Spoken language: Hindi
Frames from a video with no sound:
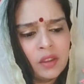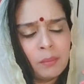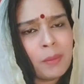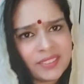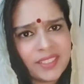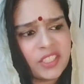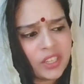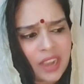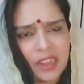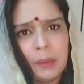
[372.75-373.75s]
मस्त अच्छे
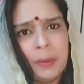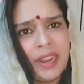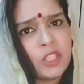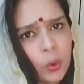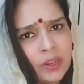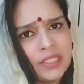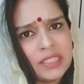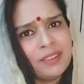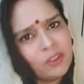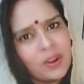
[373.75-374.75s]
खाना बनाए छोले
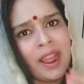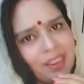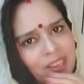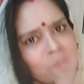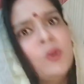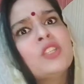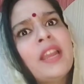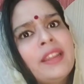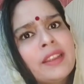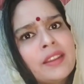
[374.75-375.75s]
चावल वो खाएंगे सो
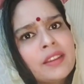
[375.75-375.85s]
जाएंगे